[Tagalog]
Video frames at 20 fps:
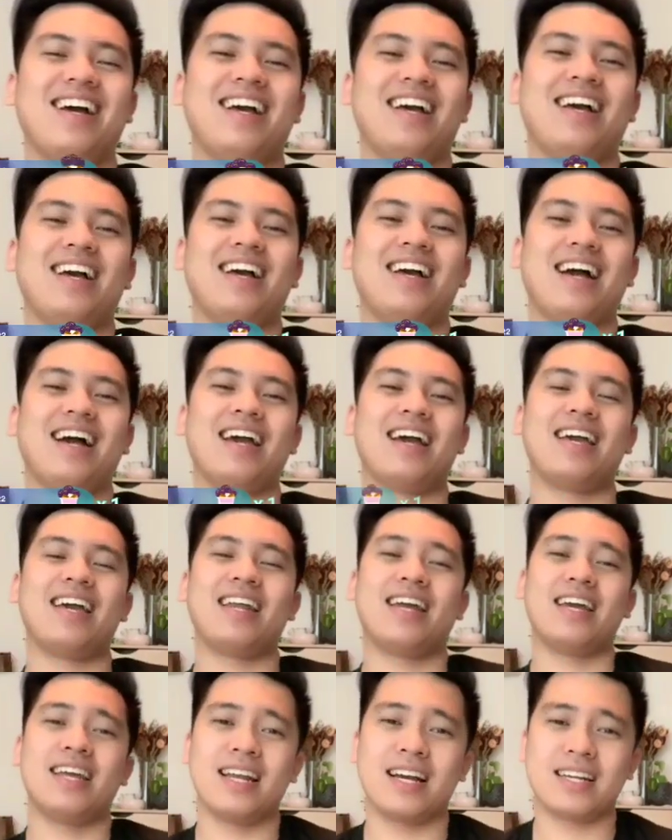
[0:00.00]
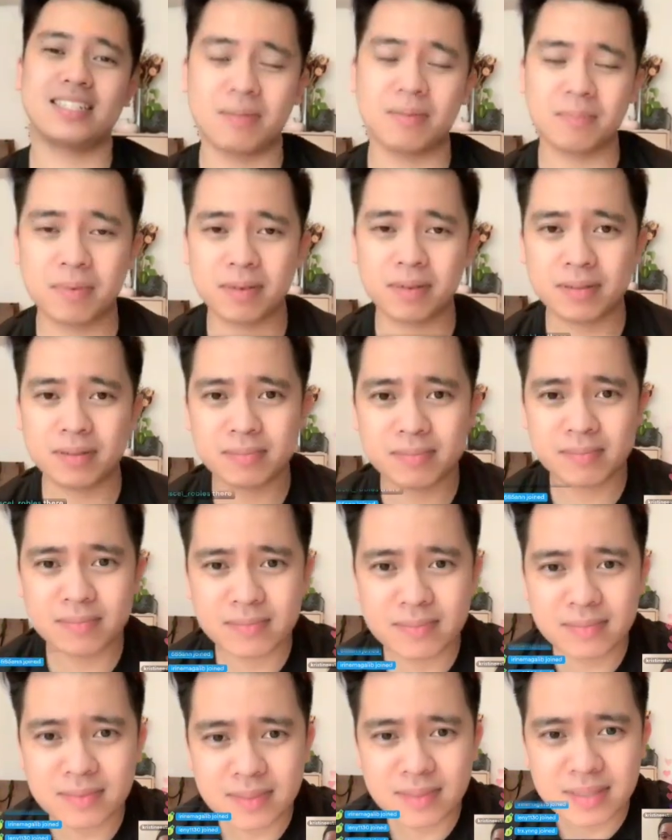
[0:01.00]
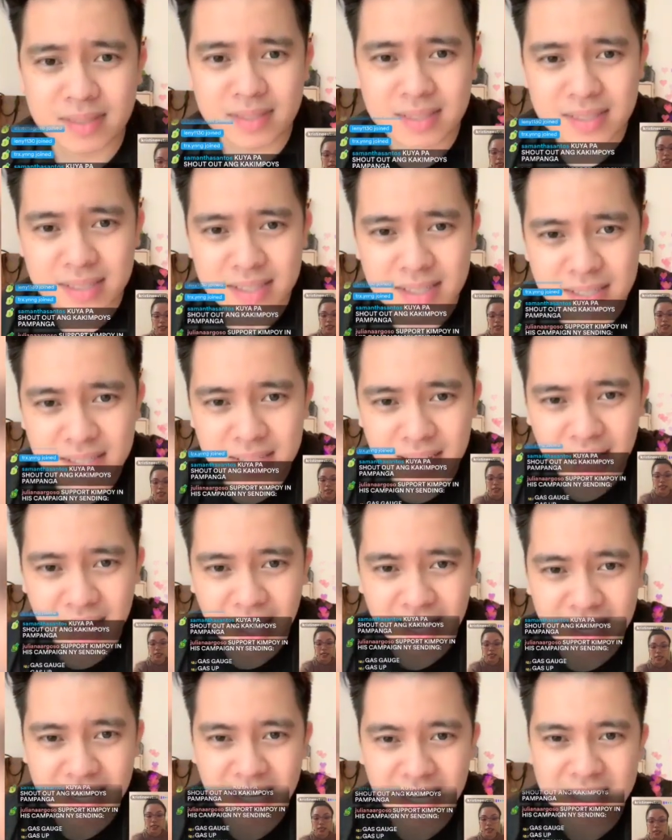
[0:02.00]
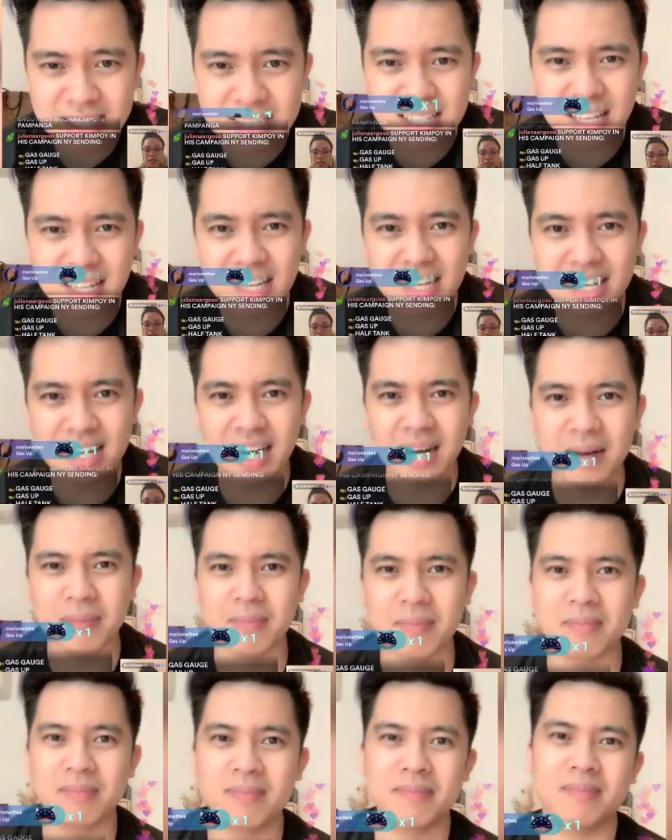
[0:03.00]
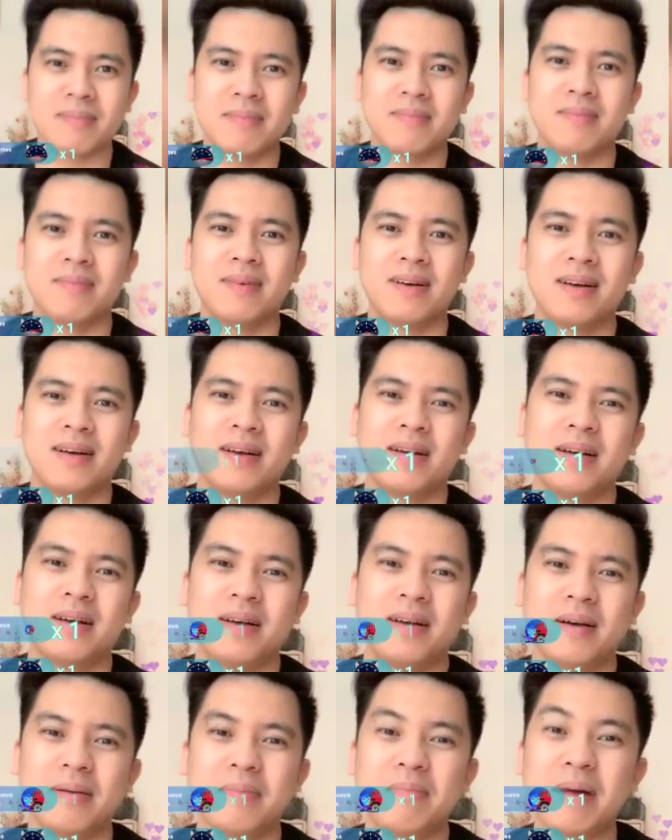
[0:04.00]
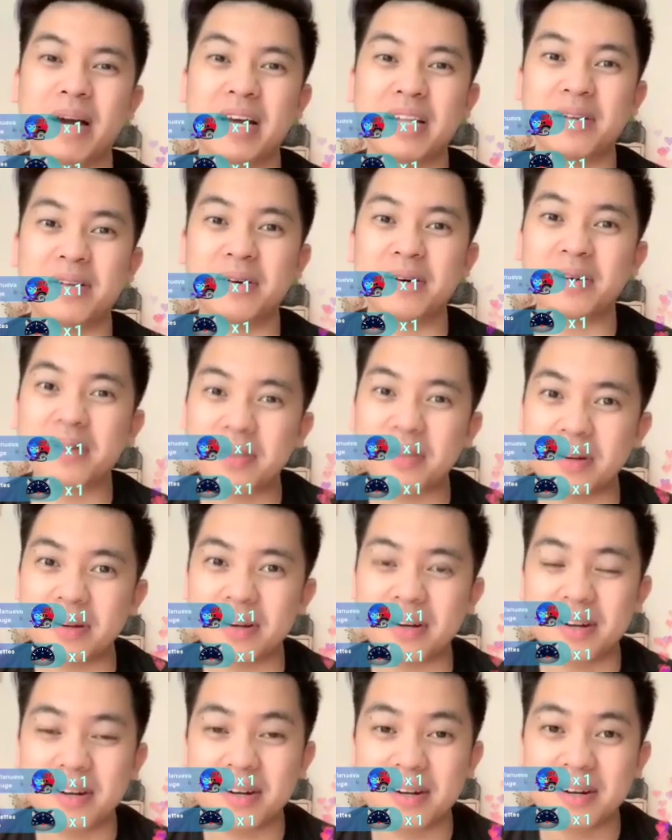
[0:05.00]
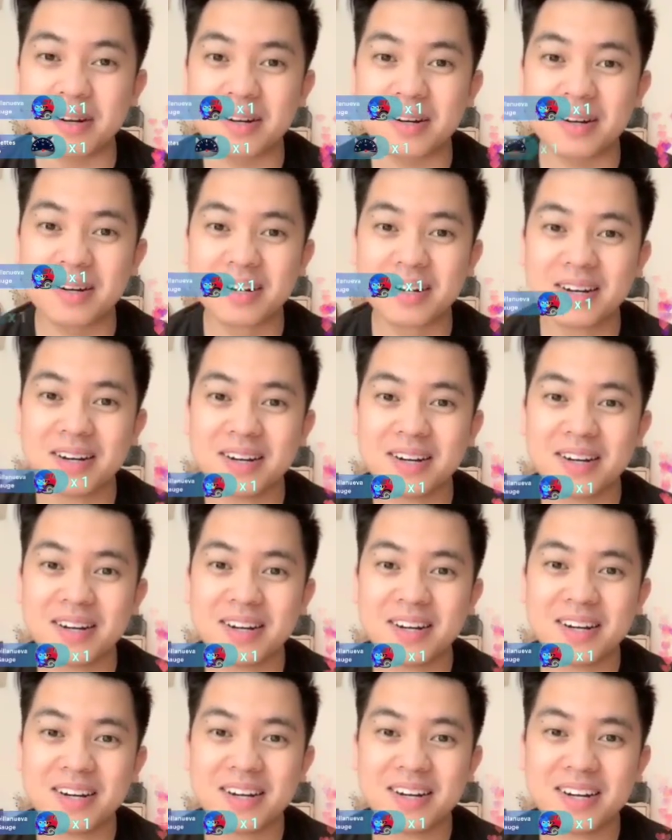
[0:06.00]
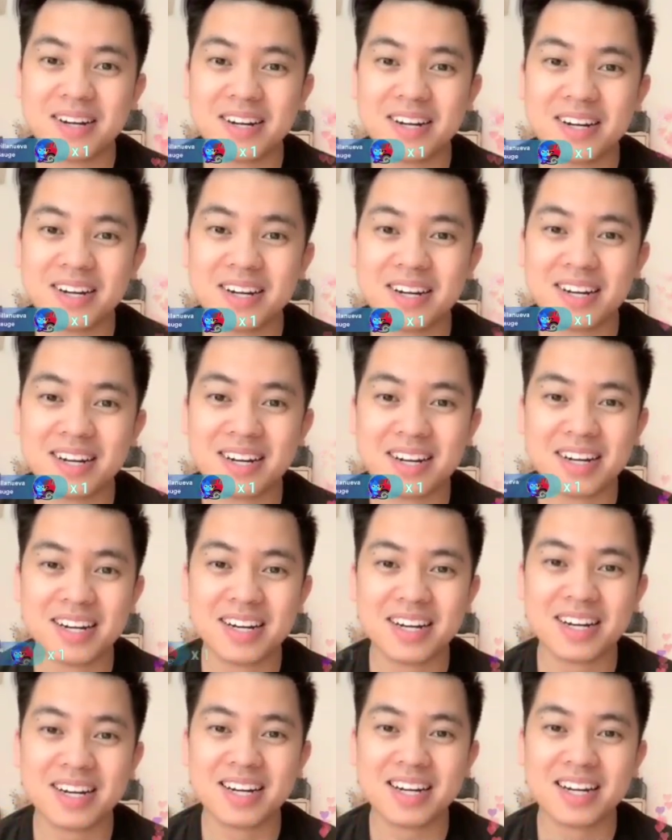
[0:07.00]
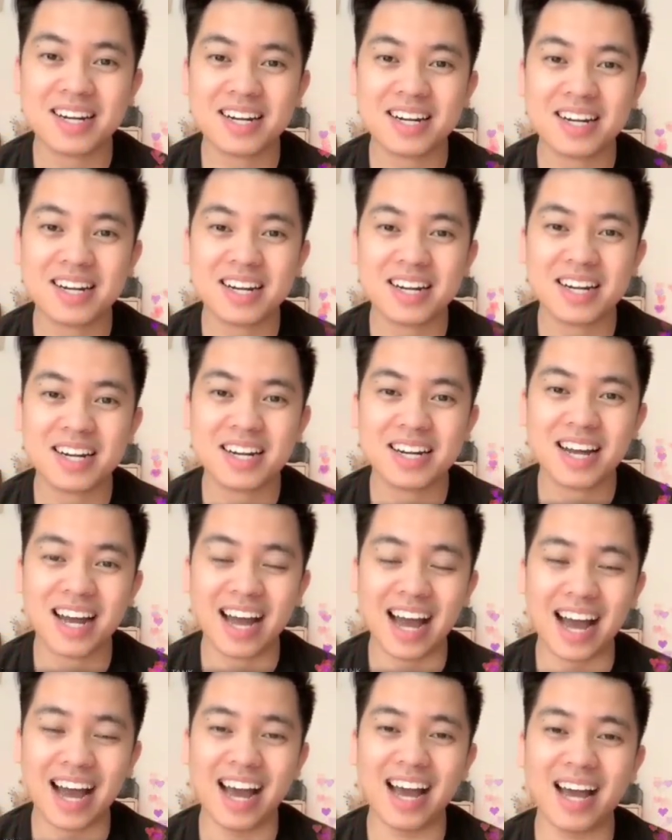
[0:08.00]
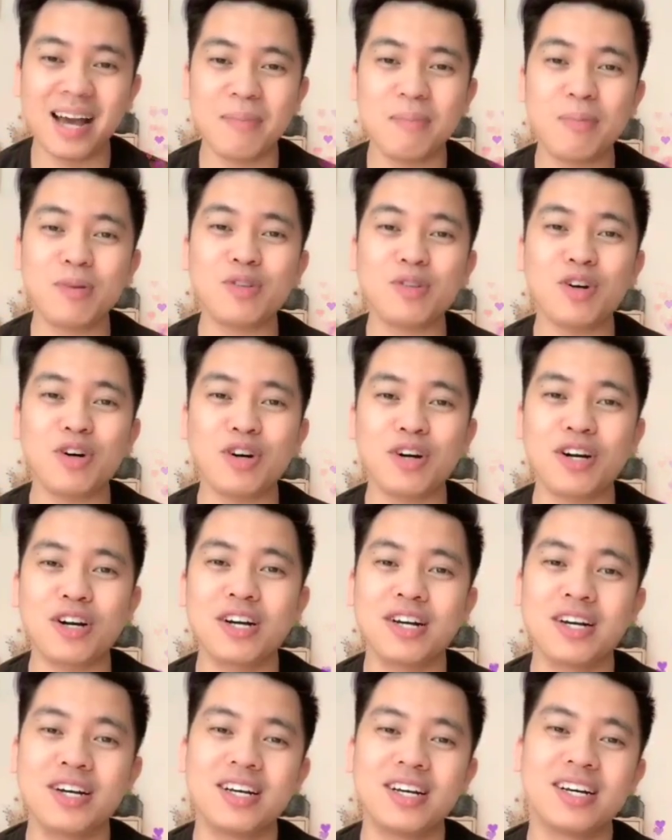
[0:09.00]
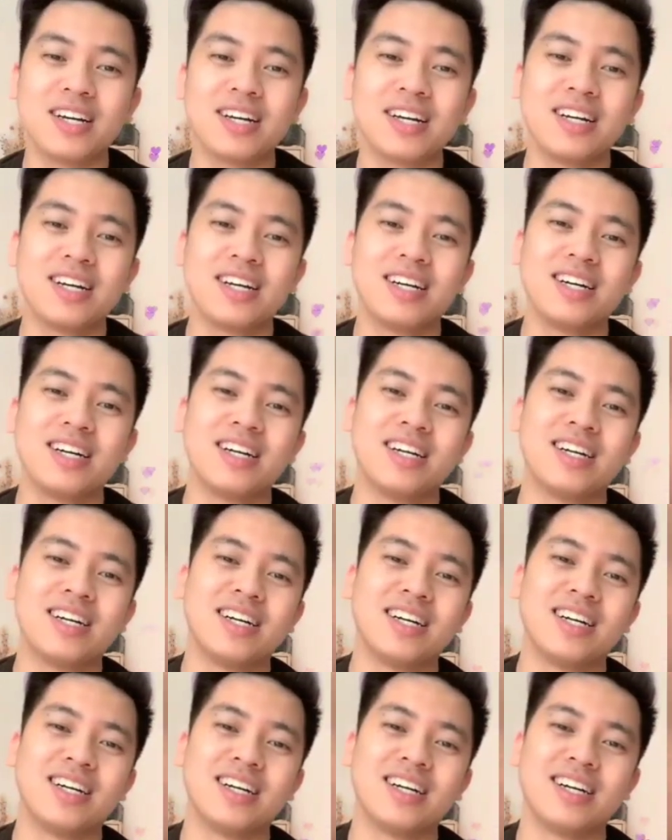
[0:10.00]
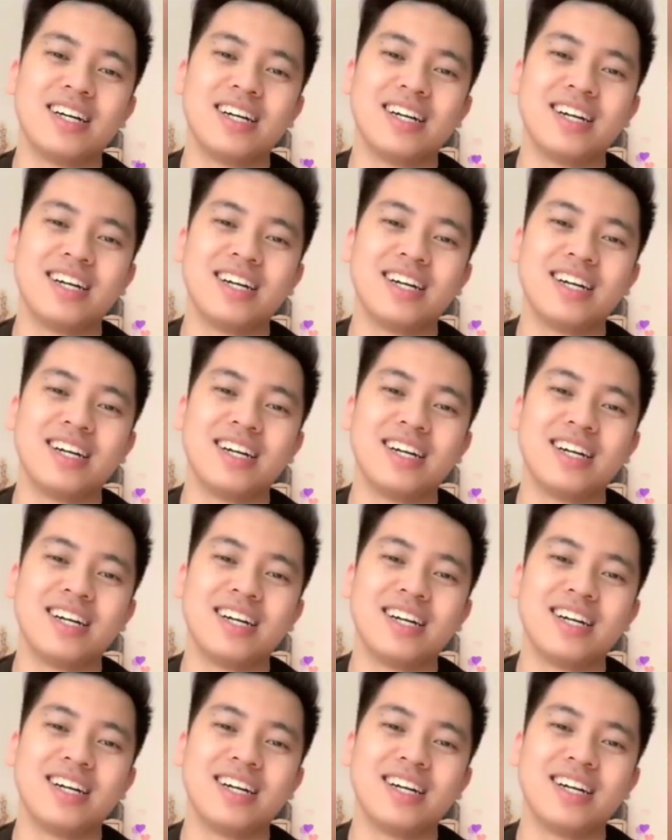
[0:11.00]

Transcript: Ayan, ano ba yung ang head? Ang head is like um bad odor. Body odor? Ha? Putok. Dili.